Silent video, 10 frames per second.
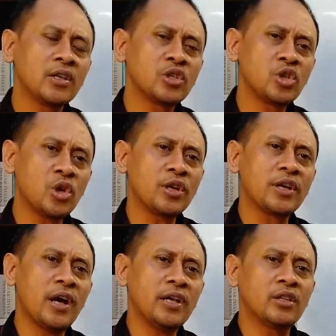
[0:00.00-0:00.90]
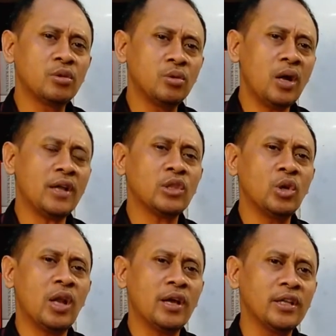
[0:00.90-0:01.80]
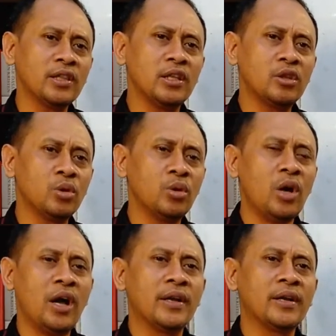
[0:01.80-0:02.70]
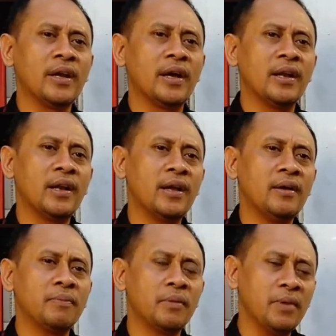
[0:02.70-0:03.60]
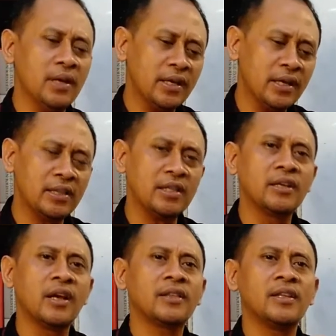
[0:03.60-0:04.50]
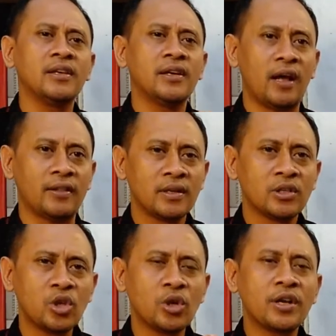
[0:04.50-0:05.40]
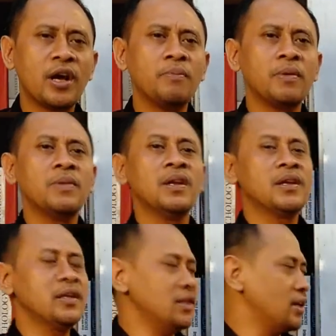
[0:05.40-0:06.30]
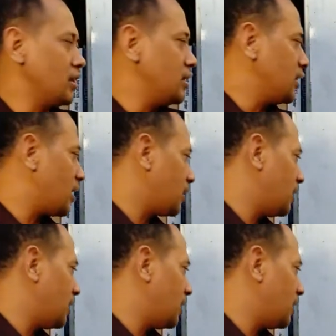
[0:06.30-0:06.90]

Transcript: Sorga itu atau langit itu adalah memiliki tiga tingkat. Sorga memiliki tiga tingkat.